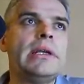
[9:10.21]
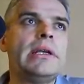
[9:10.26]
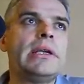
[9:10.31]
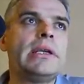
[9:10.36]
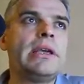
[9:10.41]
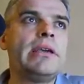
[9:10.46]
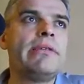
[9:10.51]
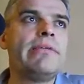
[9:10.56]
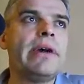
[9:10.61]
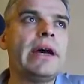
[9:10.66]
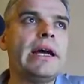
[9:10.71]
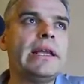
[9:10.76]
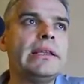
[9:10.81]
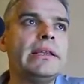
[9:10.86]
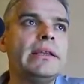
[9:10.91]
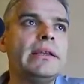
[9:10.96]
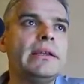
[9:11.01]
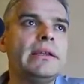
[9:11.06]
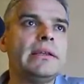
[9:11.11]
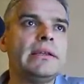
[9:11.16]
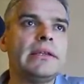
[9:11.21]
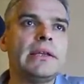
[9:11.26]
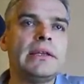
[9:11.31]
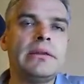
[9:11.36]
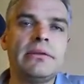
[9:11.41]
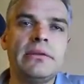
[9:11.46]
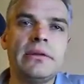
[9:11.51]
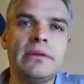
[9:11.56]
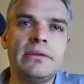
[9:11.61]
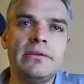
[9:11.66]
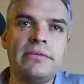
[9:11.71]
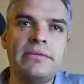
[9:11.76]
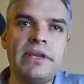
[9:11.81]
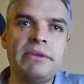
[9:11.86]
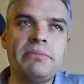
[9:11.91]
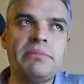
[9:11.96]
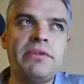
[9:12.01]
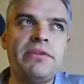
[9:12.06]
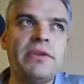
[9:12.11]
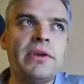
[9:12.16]
gewann den
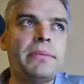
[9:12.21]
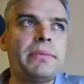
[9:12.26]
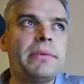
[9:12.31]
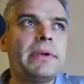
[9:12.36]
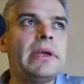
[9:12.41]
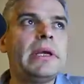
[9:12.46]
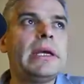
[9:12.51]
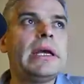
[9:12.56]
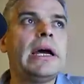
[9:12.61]
Wettbewerb